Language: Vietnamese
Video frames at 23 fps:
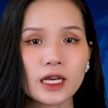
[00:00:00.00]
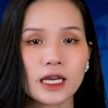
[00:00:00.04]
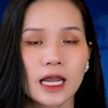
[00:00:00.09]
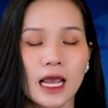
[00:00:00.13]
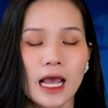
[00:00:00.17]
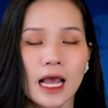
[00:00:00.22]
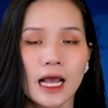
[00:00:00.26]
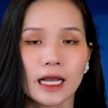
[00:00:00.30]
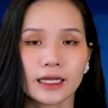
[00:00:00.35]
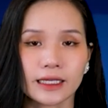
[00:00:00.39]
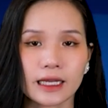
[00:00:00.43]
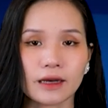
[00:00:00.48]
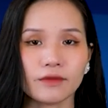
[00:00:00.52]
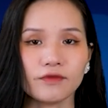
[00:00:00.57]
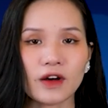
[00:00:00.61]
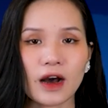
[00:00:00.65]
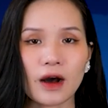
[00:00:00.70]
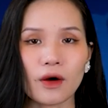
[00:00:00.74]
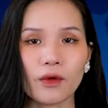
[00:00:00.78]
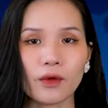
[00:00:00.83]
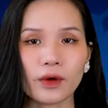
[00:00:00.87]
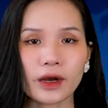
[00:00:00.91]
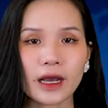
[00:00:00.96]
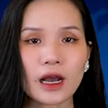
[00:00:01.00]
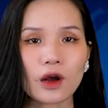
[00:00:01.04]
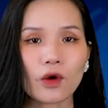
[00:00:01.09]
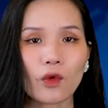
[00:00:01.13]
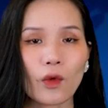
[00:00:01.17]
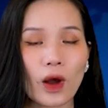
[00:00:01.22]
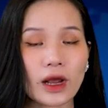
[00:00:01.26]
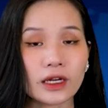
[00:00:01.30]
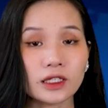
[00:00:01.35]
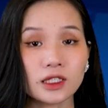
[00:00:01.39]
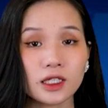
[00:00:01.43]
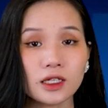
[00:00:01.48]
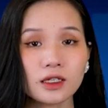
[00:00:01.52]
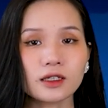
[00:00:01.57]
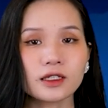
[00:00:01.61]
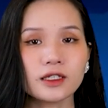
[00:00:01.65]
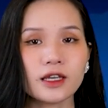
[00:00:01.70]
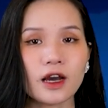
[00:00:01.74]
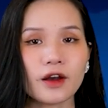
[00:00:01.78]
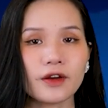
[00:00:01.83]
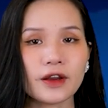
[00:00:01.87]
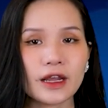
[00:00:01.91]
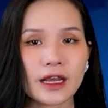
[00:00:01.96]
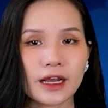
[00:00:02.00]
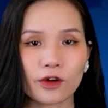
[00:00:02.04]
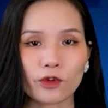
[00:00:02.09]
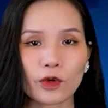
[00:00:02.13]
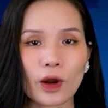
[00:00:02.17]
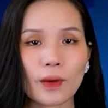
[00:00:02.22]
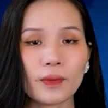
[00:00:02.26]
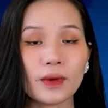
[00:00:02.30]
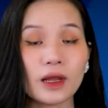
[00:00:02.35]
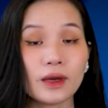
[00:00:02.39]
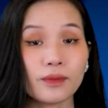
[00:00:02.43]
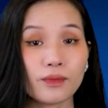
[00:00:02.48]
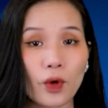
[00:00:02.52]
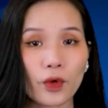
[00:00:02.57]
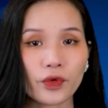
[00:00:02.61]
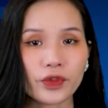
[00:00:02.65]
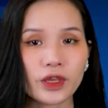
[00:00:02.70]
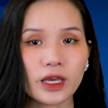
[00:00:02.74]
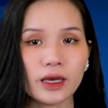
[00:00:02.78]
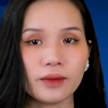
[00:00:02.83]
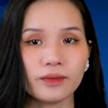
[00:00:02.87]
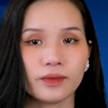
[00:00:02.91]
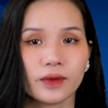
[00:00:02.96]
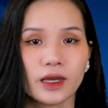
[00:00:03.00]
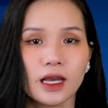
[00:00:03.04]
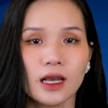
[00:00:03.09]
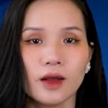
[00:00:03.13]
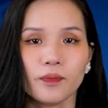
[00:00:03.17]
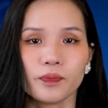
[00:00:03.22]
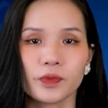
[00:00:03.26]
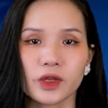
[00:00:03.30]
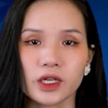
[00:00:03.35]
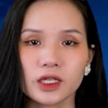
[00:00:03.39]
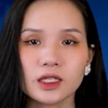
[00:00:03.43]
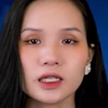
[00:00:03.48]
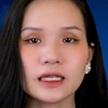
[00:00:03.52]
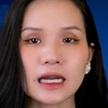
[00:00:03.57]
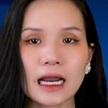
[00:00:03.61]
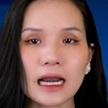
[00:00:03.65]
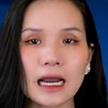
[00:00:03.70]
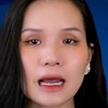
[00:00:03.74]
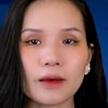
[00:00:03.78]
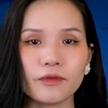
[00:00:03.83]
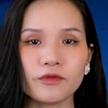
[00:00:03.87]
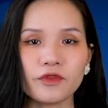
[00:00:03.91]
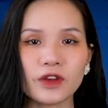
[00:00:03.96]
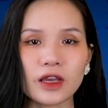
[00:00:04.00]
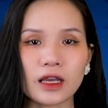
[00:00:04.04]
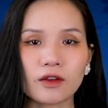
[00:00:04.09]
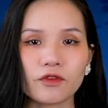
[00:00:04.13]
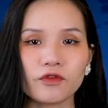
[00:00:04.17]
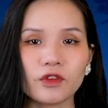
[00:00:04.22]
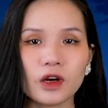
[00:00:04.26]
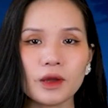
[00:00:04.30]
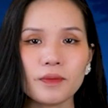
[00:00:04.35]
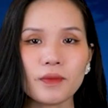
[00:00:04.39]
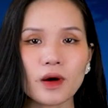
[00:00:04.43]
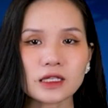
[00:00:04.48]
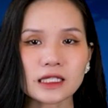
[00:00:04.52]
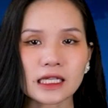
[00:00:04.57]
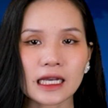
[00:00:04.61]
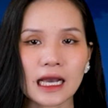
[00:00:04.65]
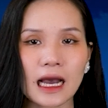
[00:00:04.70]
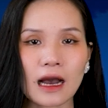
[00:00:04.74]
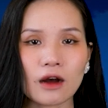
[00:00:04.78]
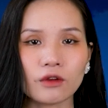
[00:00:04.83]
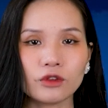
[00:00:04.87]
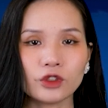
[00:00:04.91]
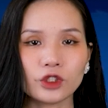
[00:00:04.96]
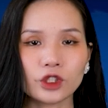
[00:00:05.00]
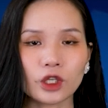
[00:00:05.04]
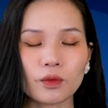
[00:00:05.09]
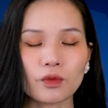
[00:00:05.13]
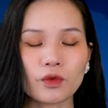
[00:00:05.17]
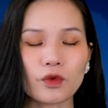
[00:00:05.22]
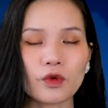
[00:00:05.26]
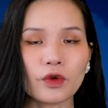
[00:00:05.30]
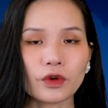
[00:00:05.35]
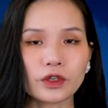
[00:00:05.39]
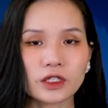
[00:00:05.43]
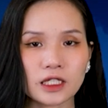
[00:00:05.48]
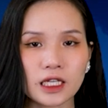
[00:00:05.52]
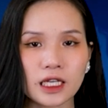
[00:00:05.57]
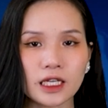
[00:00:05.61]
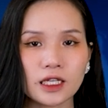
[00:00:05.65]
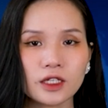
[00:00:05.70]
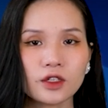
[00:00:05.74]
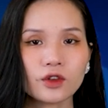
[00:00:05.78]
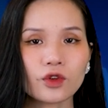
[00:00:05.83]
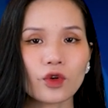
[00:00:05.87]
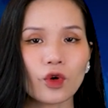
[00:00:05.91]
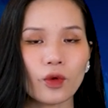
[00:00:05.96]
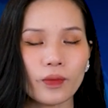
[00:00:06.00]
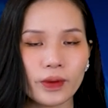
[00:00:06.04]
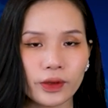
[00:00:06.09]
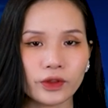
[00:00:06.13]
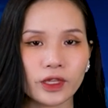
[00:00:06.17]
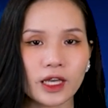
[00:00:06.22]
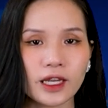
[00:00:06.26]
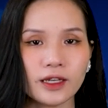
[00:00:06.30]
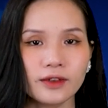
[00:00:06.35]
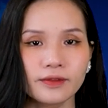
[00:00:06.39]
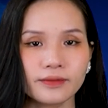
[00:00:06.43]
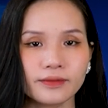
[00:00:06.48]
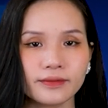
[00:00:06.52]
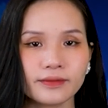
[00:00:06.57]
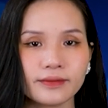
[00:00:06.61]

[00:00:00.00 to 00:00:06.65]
đích nhằm vào các quan chức do Điện Kremlin bổ nhiệm, những người đã làm việc với Moscow trong cuộc chiến của Putin.